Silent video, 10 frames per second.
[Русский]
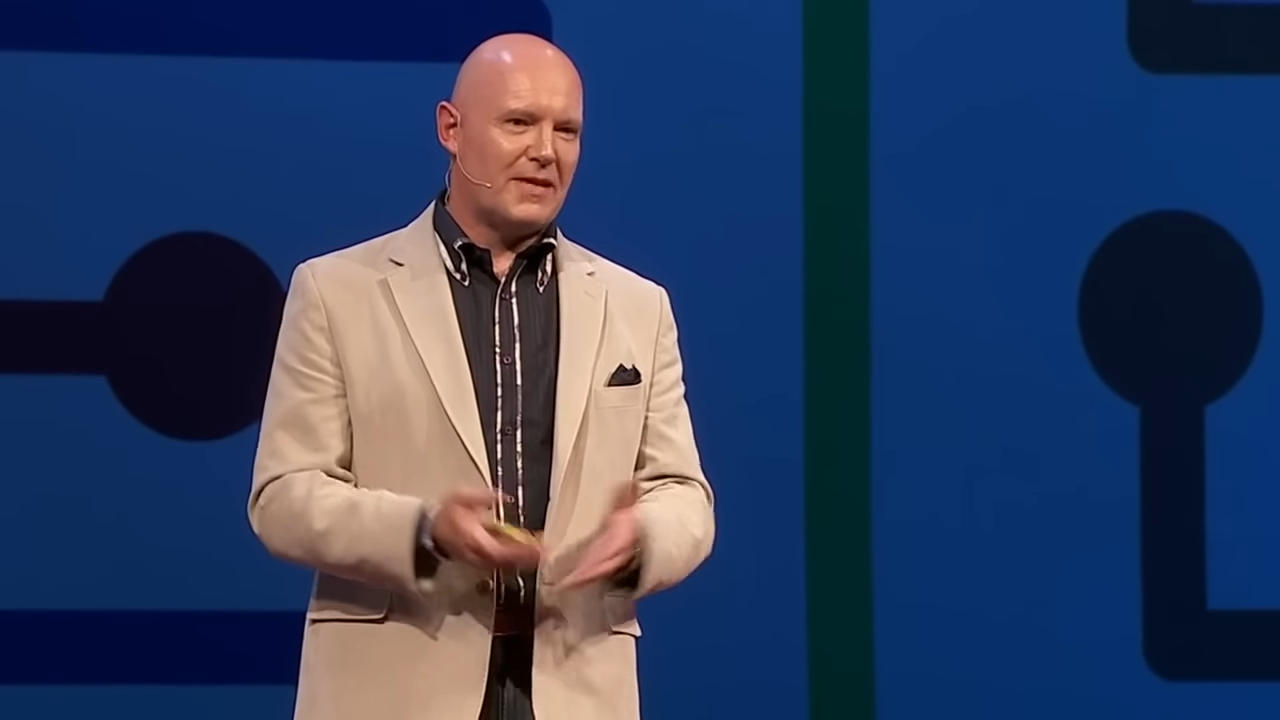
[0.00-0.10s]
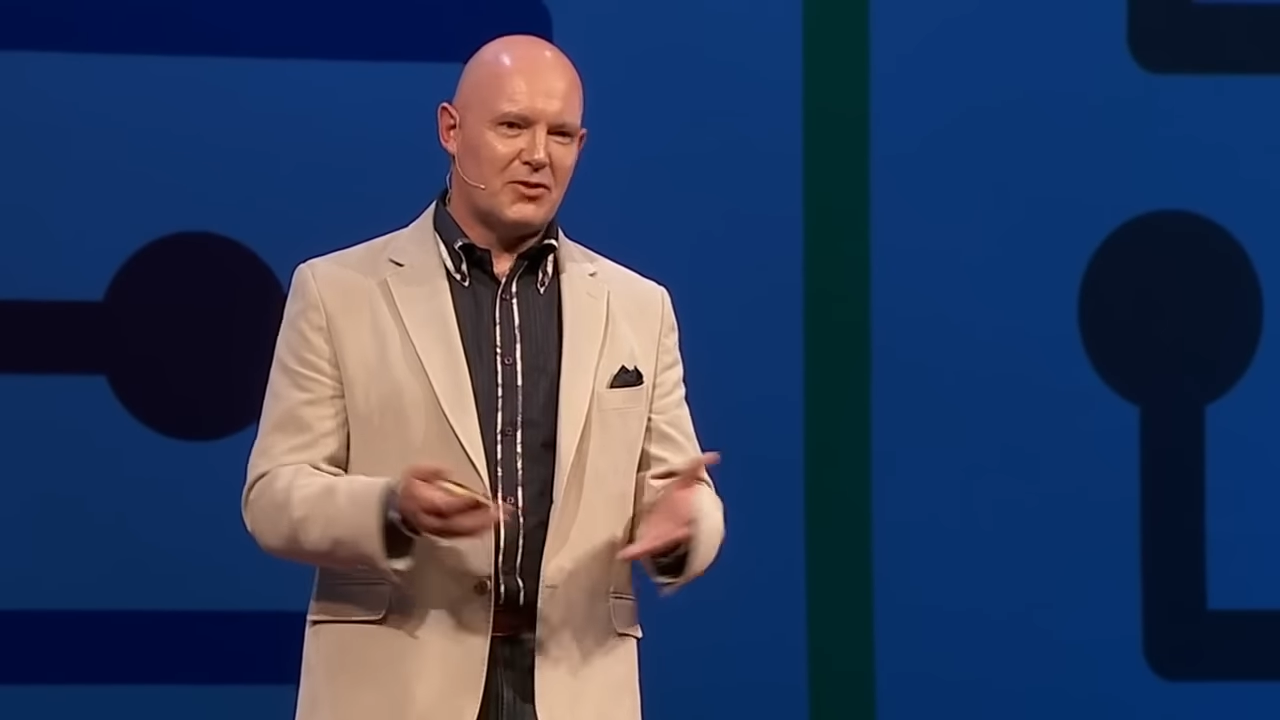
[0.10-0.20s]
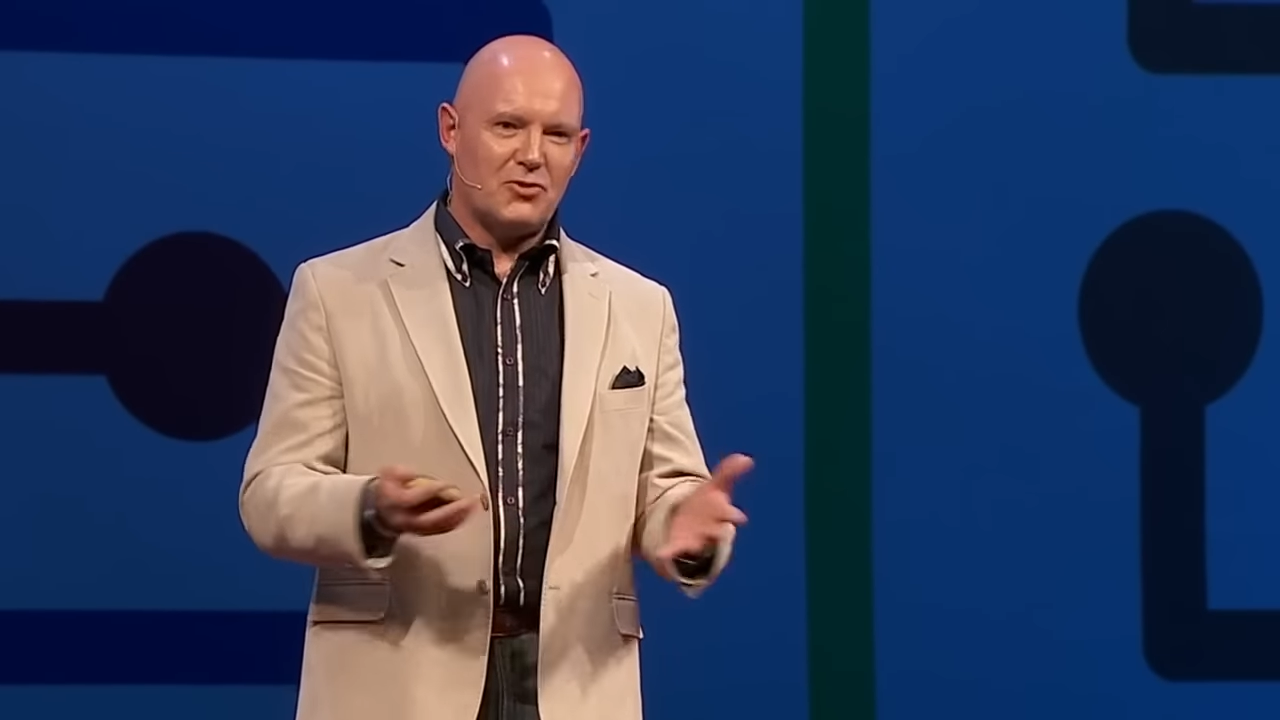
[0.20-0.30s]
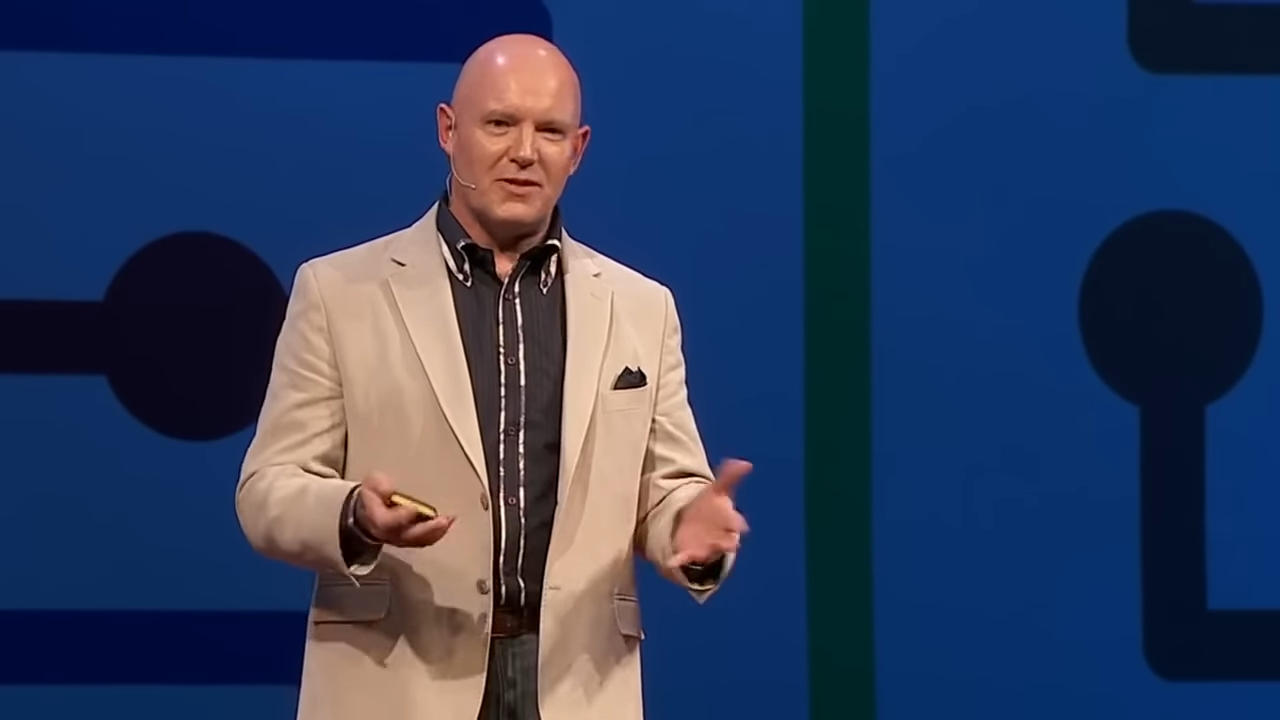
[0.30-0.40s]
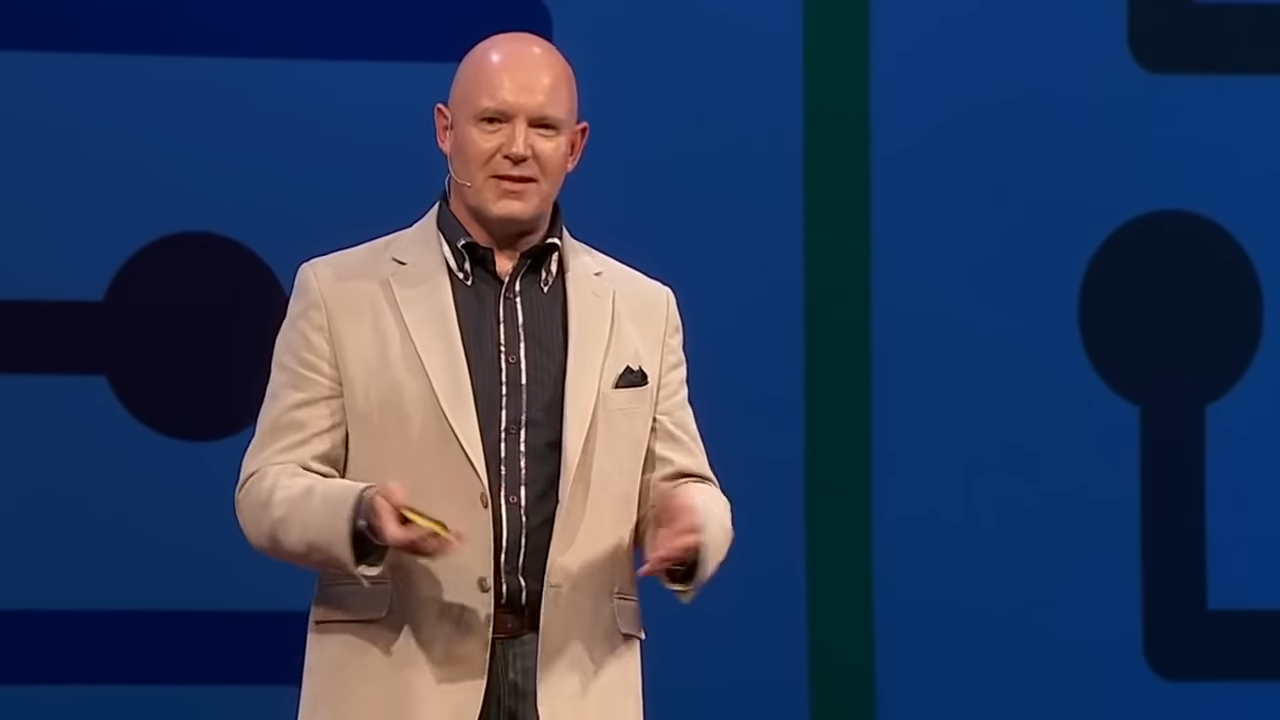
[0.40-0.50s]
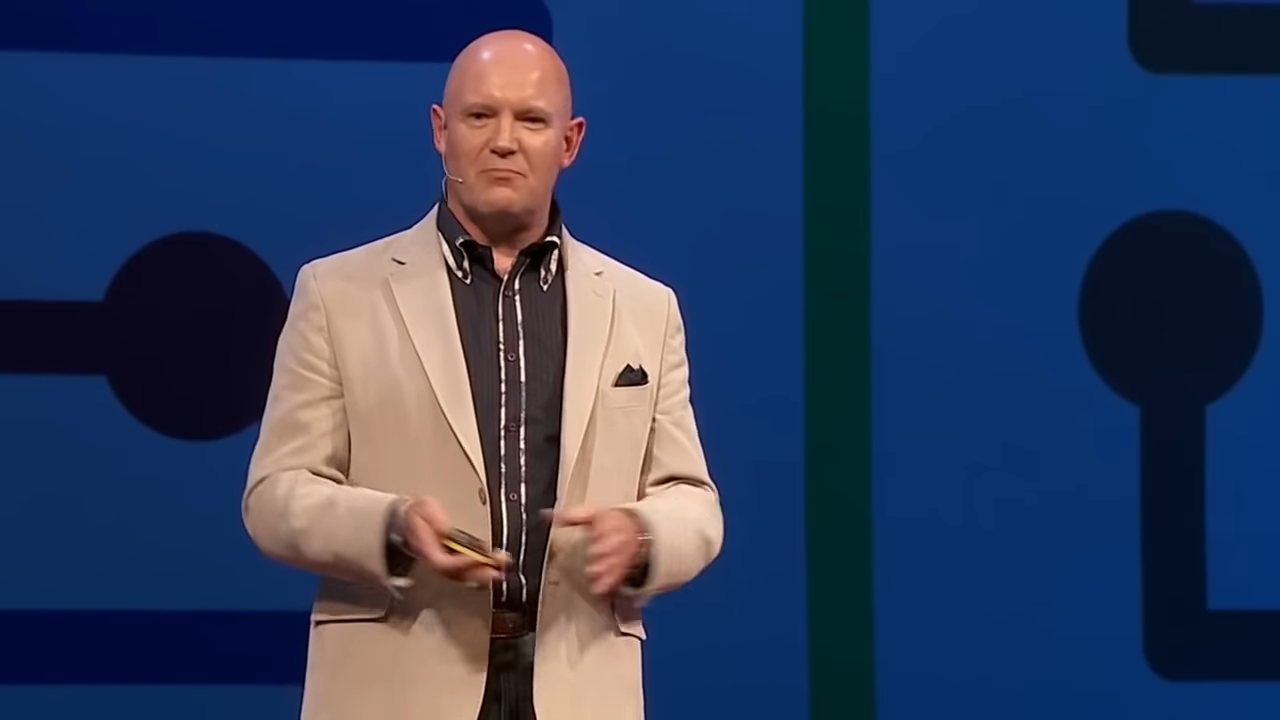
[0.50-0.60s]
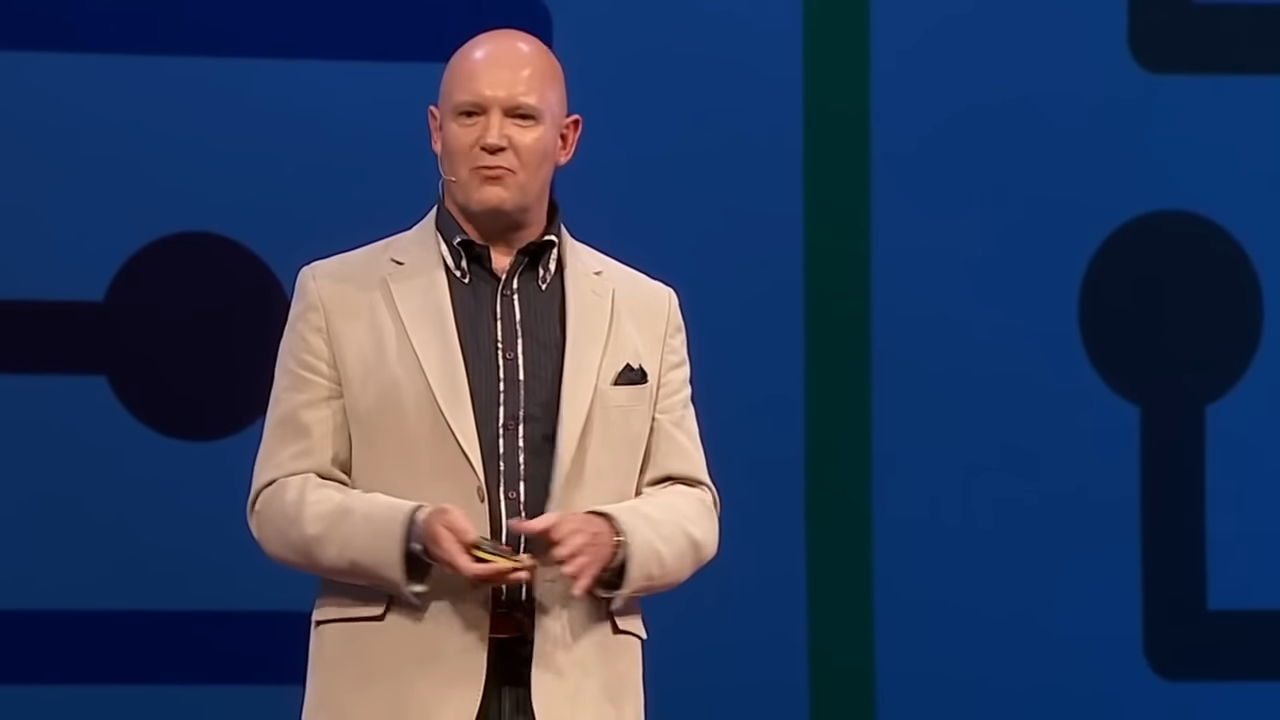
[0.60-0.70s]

попробуем